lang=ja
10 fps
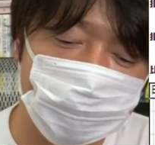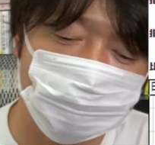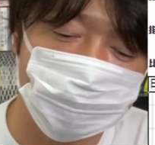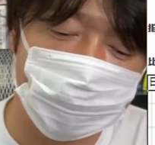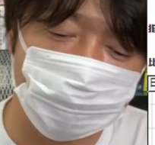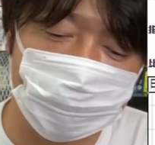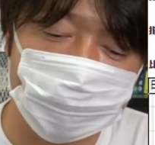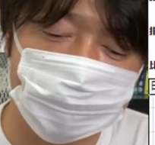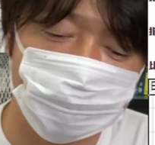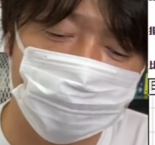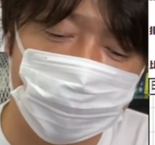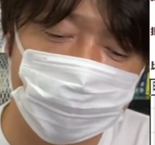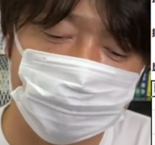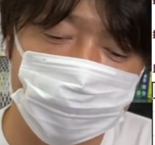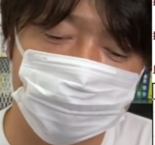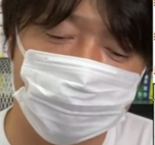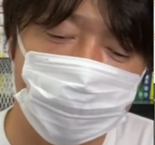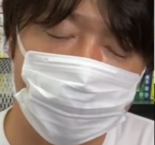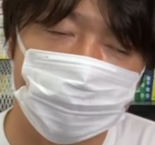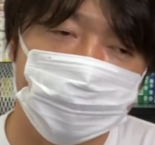角持ち合のレンジ相場になってますの
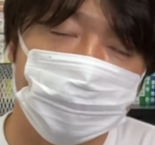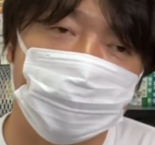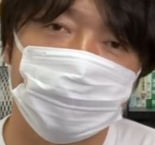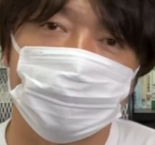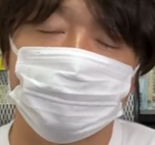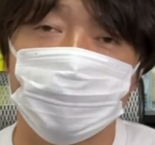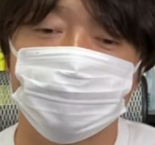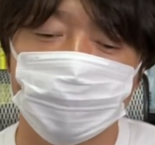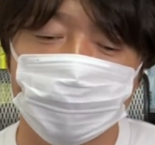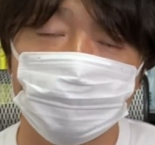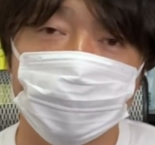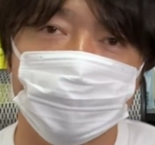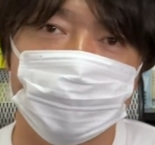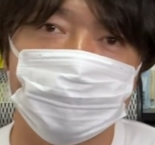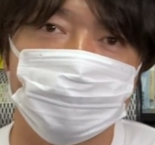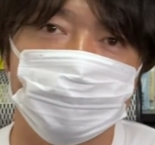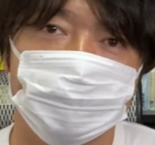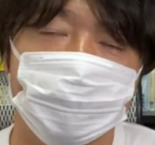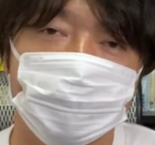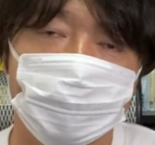で、えー、まあ上に行けば下に行く、
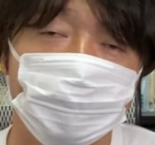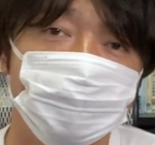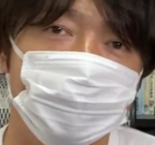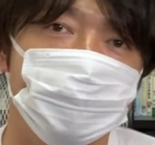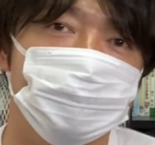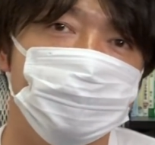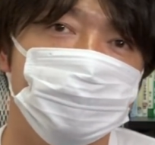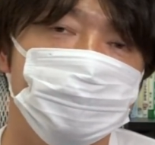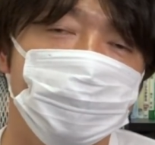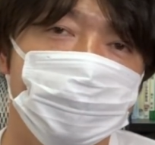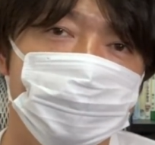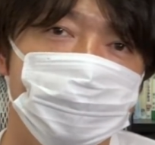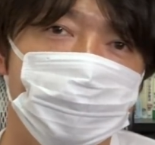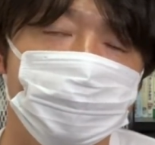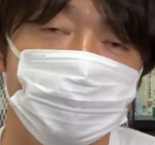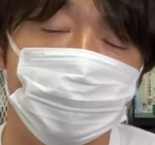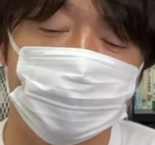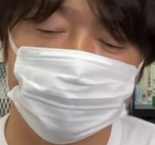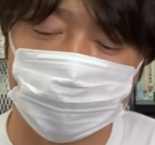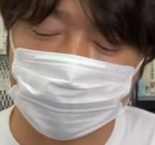下に行けば上に行く、上に下にって
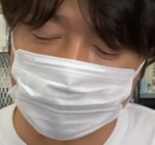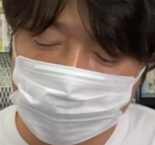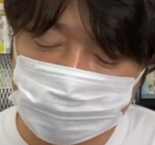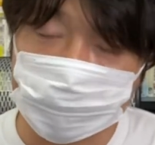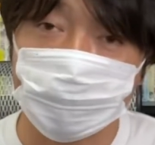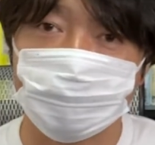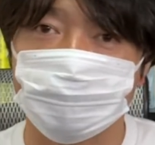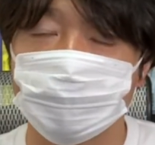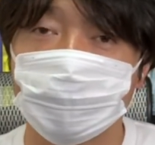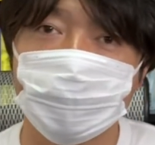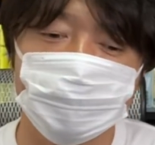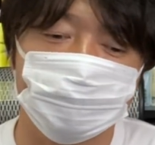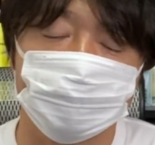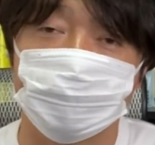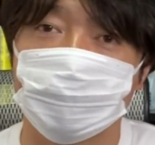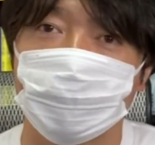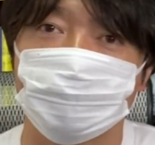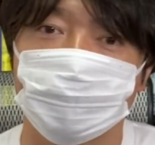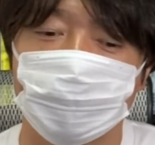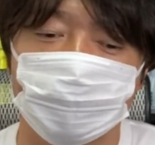形で、まあただ繰り返すように過ぎな
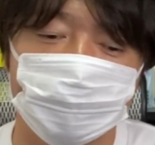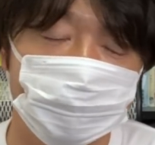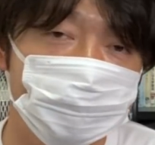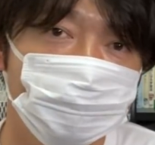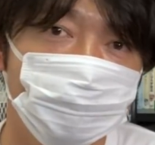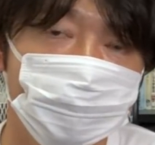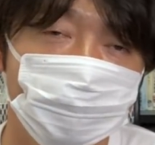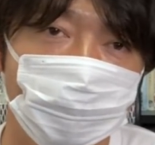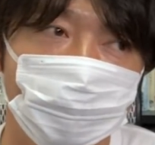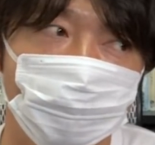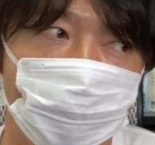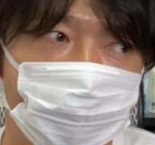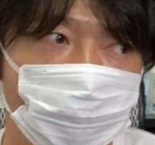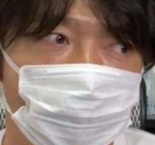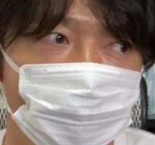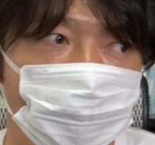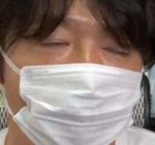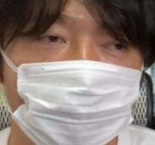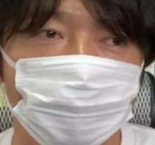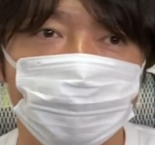いので、いずれどこかでね、
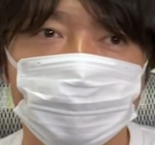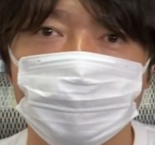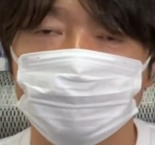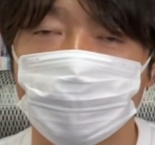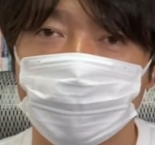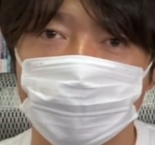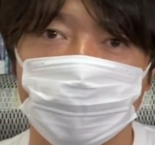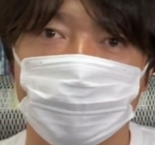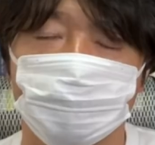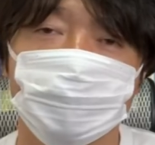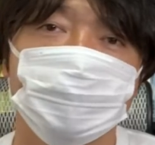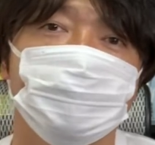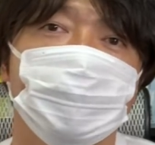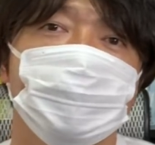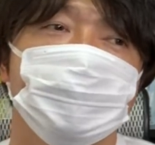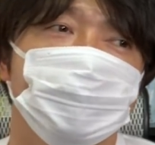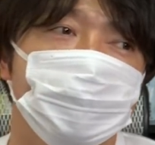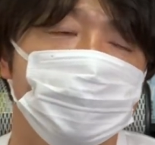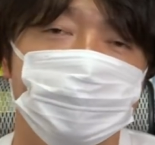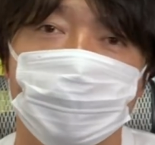えー、大きく上放たれ、もしくは、
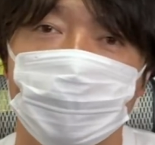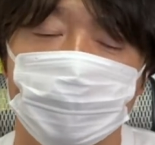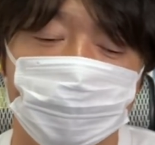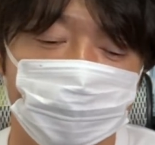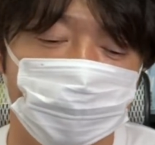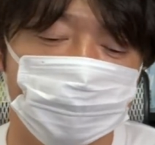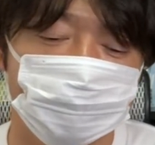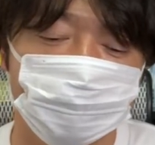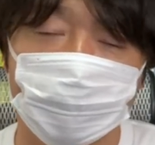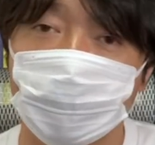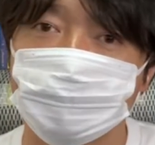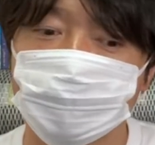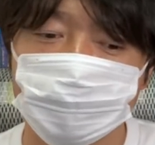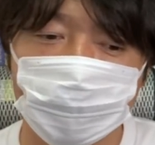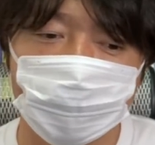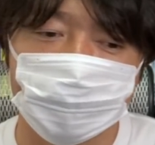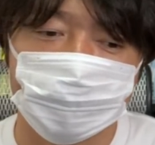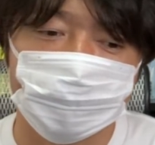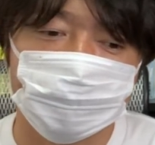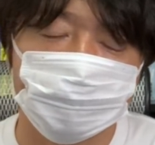え下放たれするタイミングが
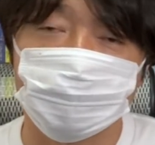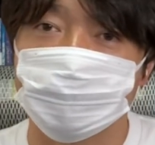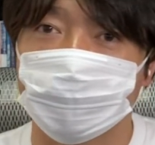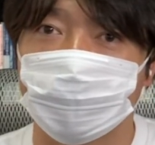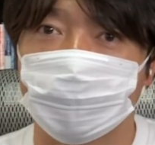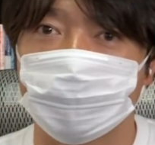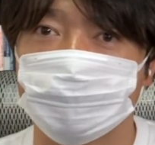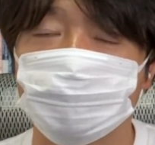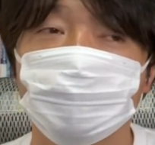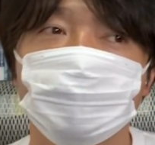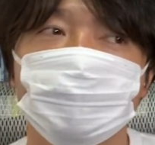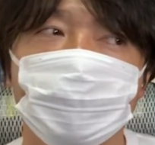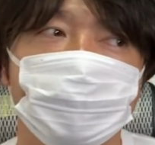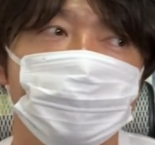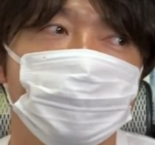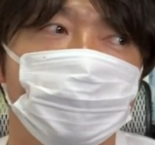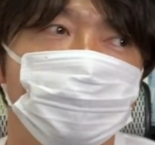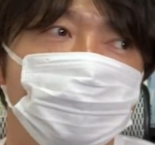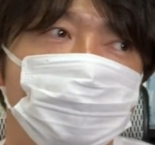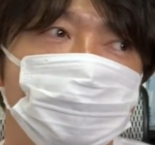来るんじゃないかな。それをね、あ
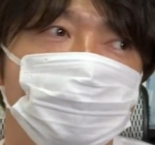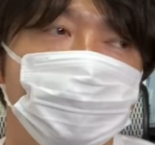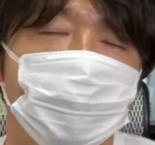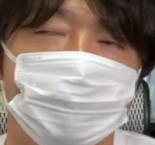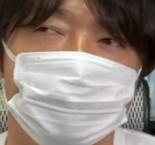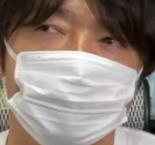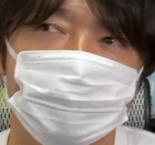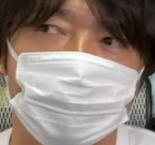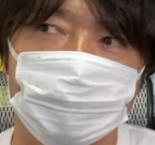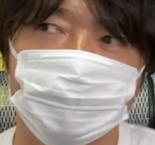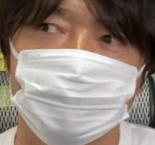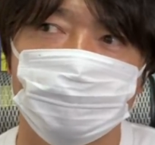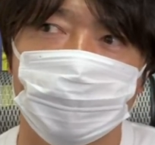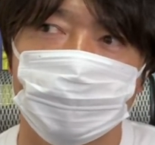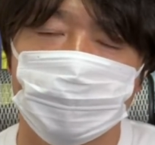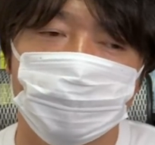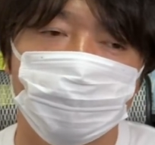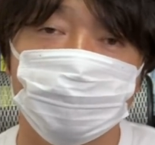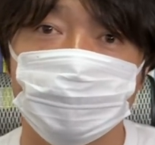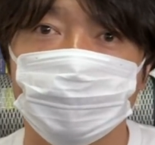のまあ、えタイミングは
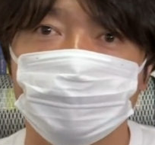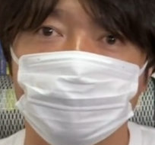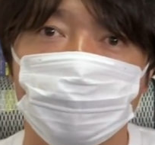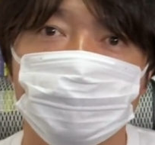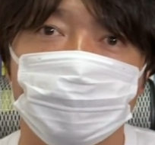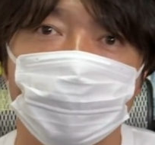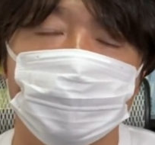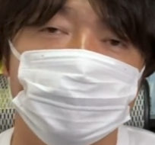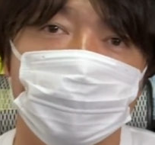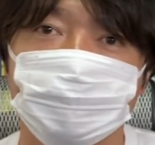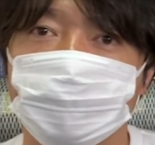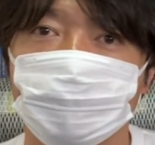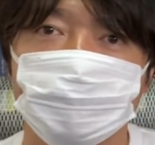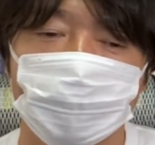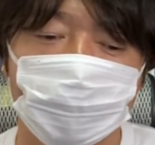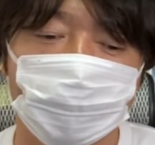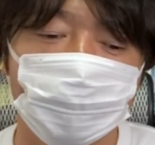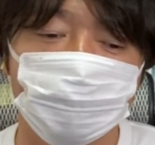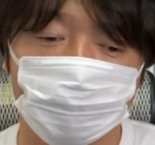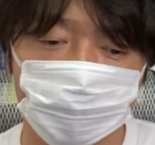刻一刻とね、近づいてるんじゃないか
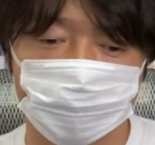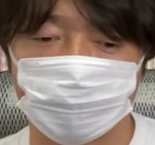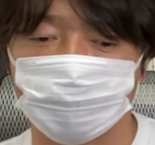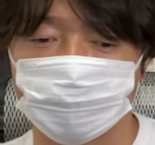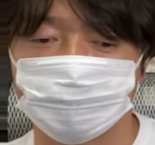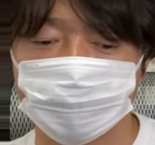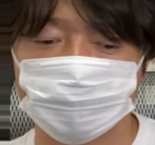なとは思っておりま